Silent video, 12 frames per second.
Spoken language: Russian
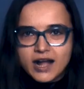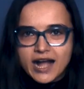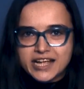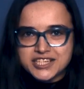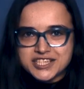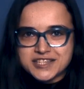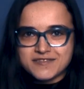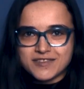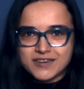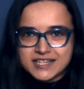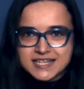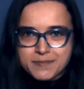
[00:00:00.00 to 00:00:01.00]
В качестве
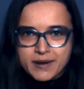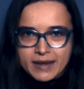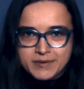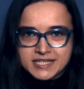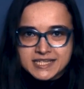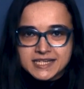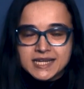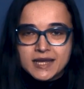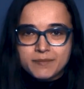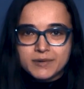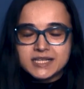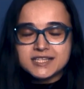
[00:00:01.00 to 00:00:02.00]
дворца памяти
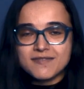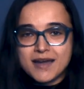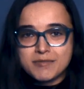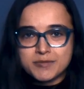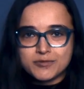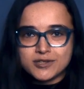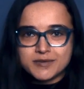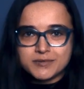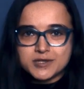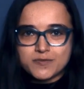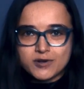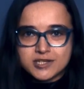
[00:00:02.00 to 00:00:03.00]
мы с вами будем
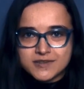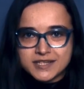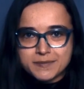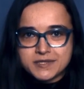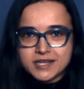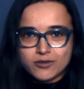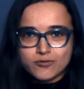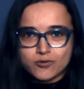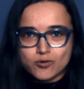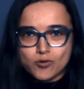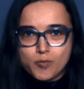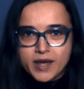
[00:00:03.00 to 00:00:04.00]
использовать
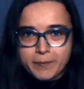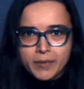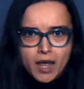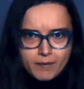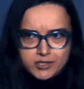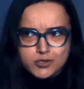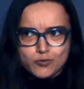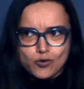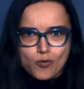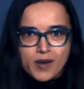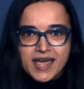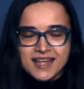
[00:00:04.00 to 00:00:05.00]
обстановку купе. Почему
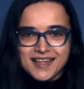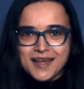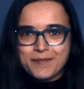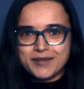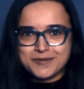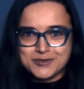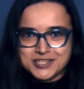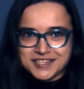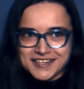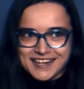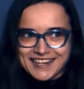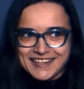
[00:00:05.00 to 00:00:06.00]
купе? Потому
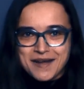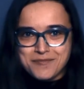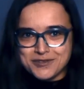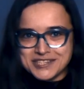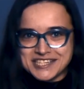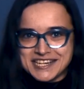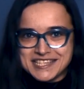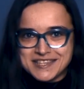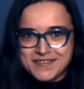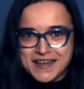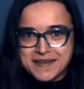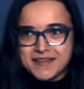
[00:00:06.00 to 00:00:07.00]
что города,
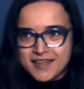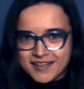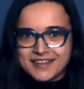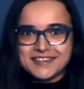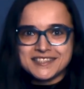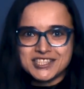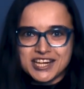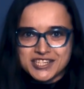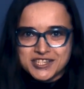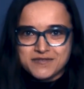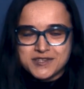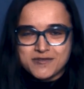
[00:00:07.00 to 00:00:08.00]
путешествия
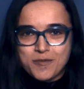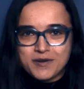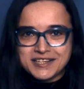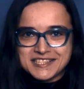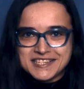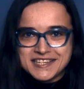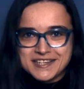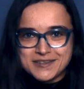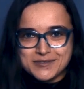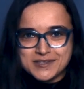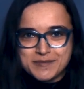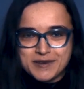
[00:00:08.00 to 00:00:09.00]
Чаще всего по России
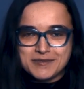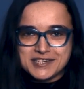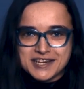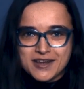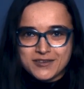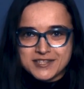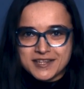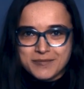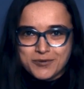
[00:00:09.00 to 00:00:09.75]
люди перемещаются на